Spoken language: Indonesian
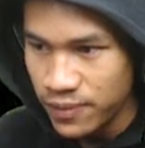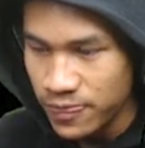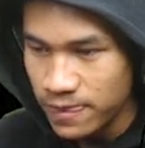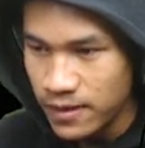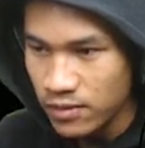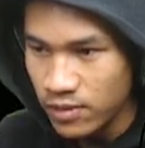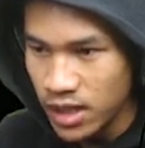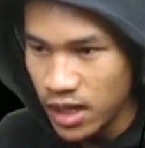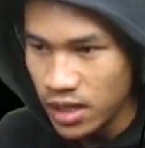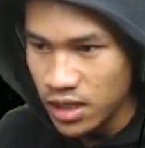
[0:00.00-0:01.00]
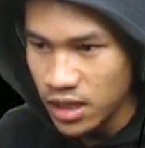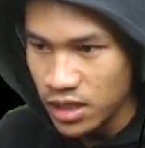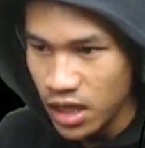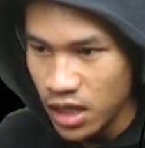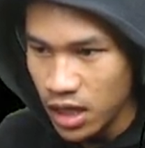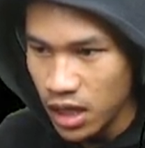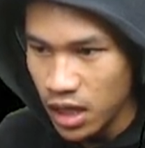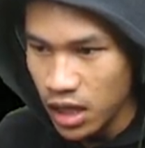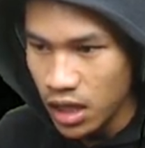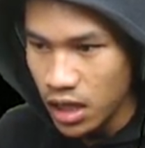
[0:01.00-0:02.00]
Jalan mana lagi nih?
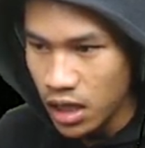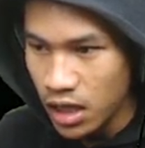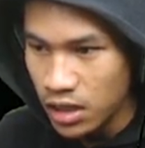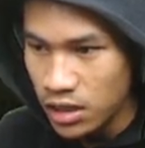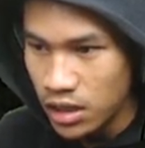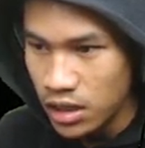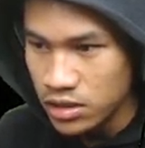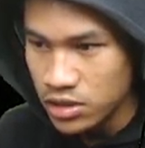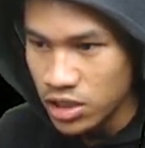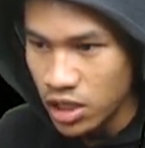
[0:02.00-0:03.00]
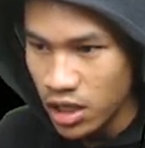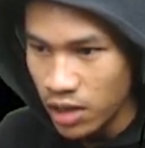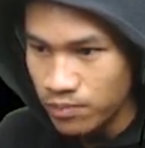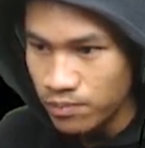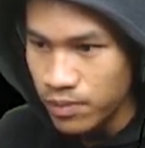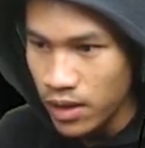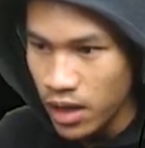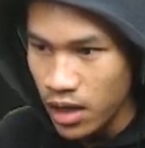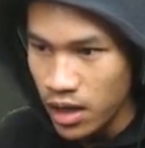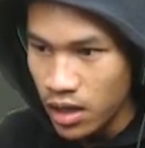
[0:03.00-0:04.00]
Nah, di sini ada
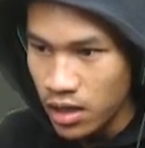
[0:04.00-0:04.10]
apa?